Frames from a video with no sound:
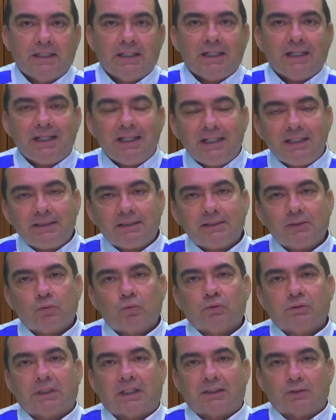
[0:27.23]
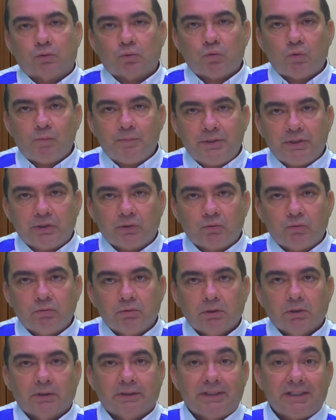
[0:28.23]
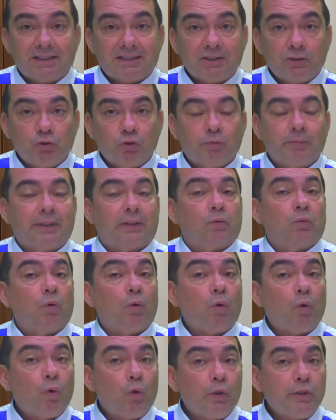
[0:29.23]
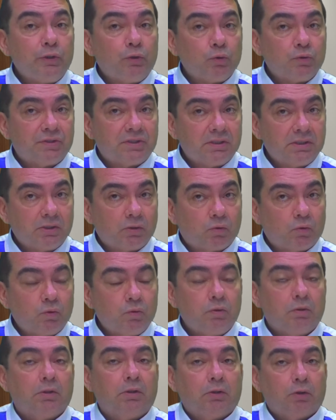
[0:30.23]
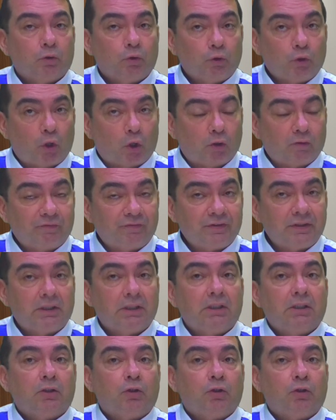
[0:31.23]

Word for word: entre em contato comigo nesse número 859